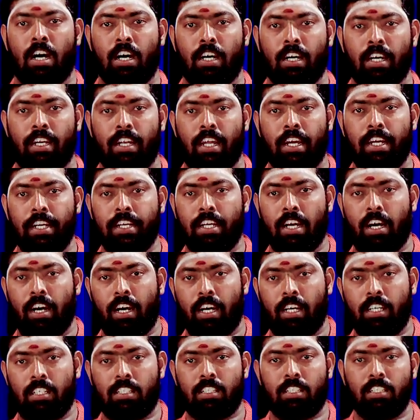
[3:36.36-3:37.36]
அங்கே நைட்
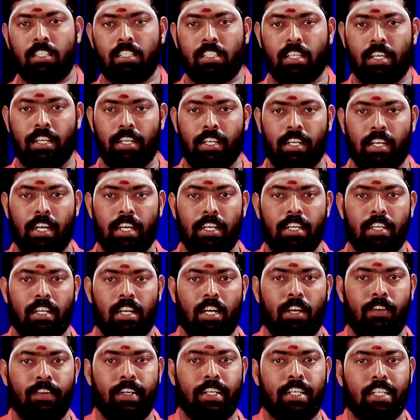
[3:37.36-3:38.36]
ஆயிடுச்சு சரி நைட்
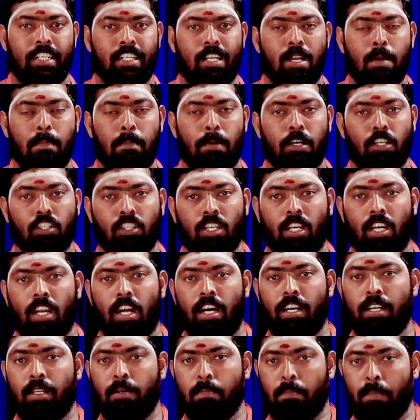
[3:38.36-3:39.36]
ரயில்வே ஸ்டேஷனில்
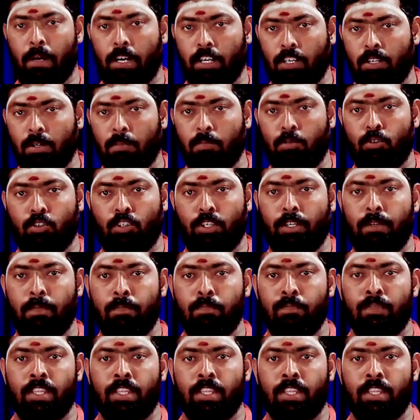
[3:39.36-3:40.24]
படுத்துக்கலான்னு படுக்கும்போது